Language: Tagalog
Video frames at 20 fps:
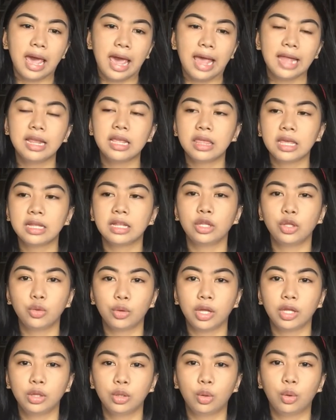anything that you
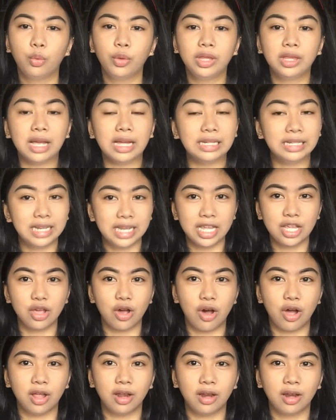can do with
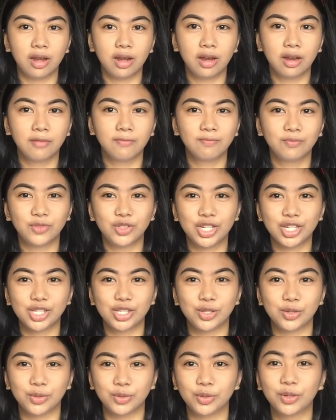neon, just
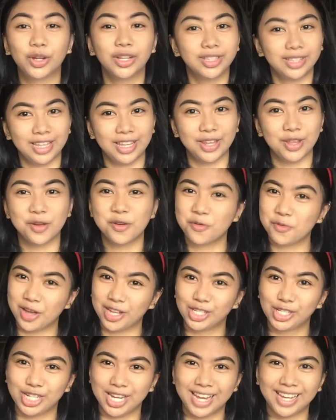do, continue
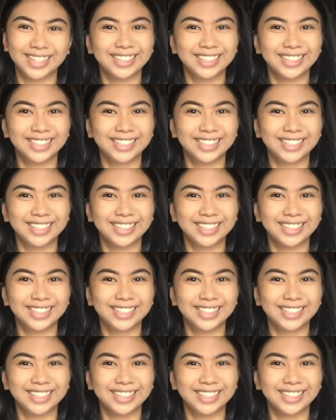watching.